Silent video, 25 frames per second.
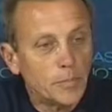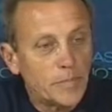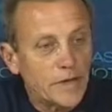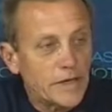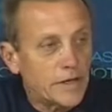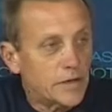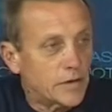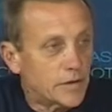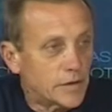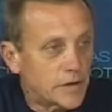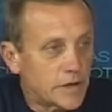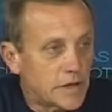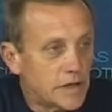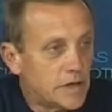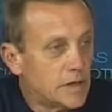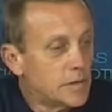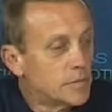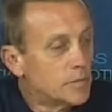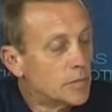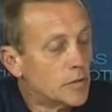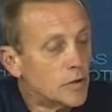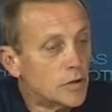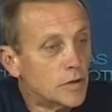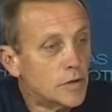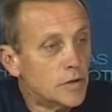
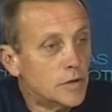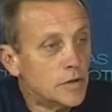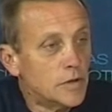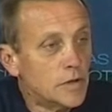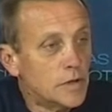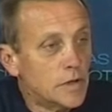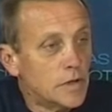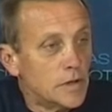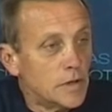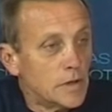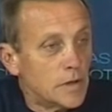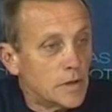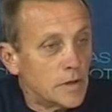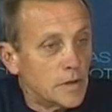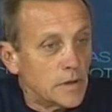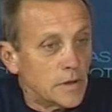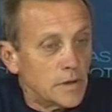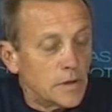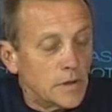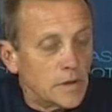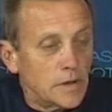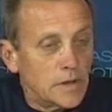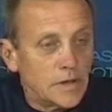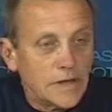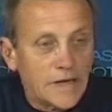peronismo,
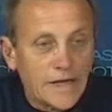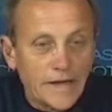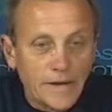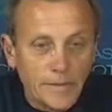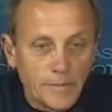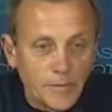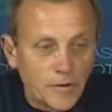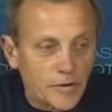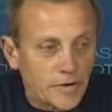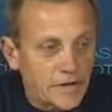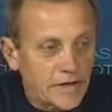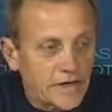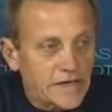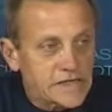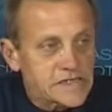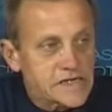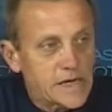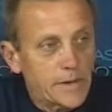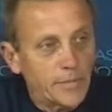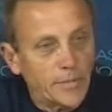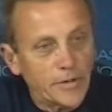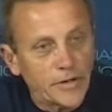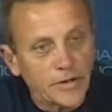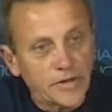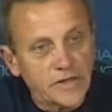la
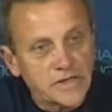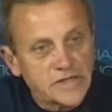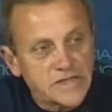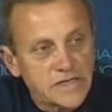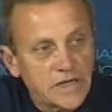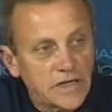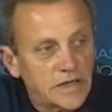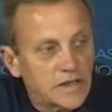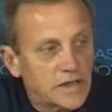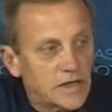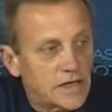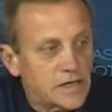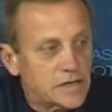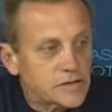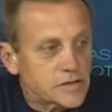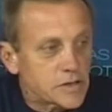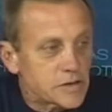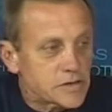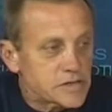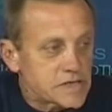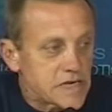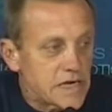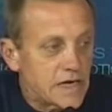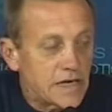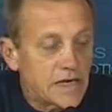democracia progresista, el
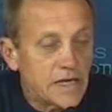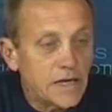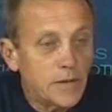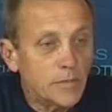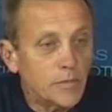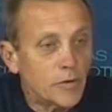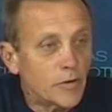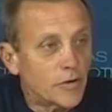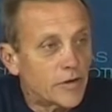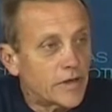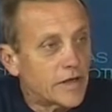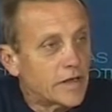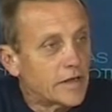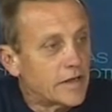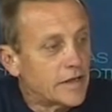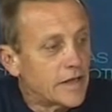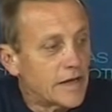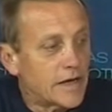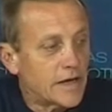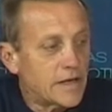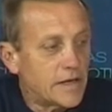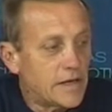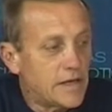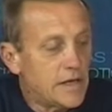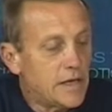socialismo, desde
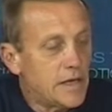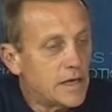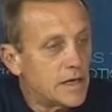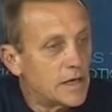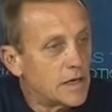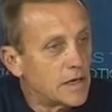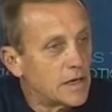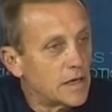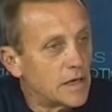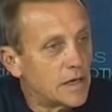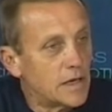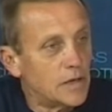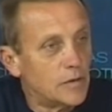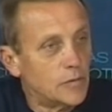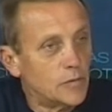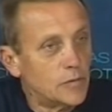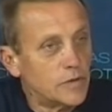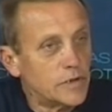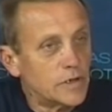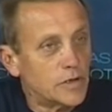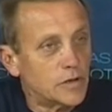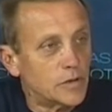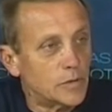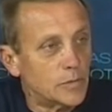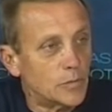ahí es el
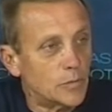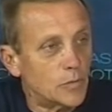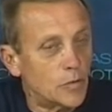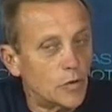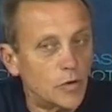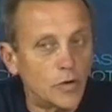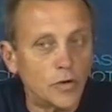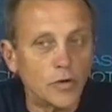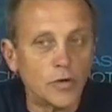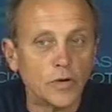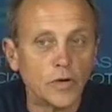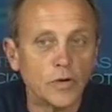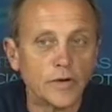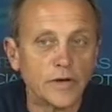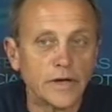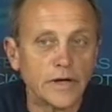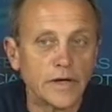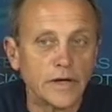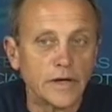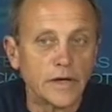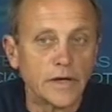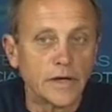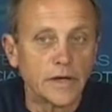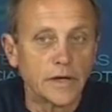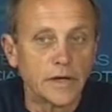único modo
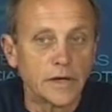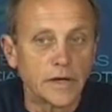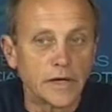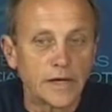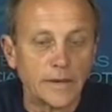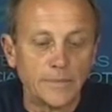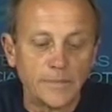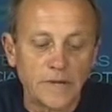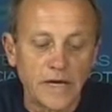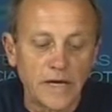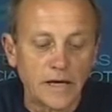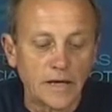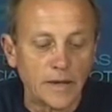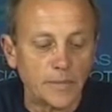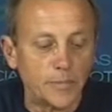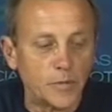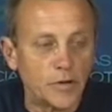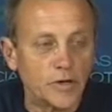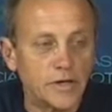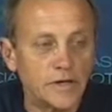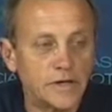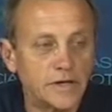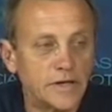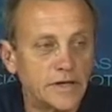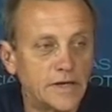de cambiar la
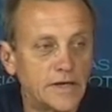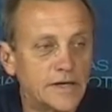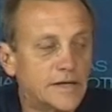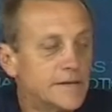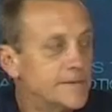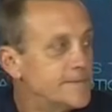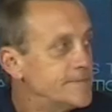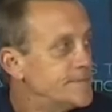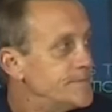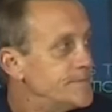política.